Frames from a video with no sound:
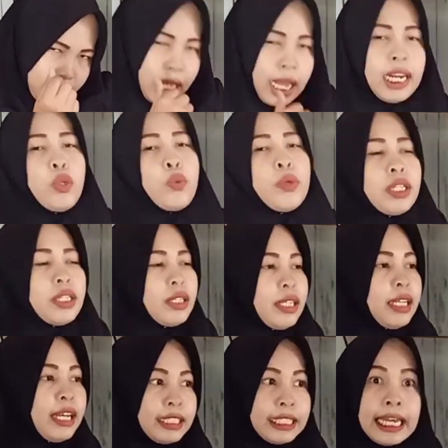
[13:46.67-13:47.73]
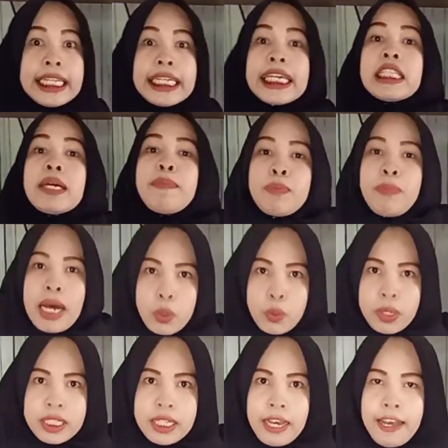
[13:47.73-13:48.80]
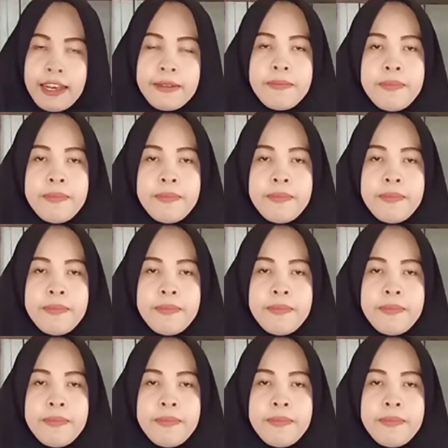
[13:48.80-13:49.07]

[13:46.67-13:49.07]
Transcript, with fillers: tak ada duit jadi kita perbarui aja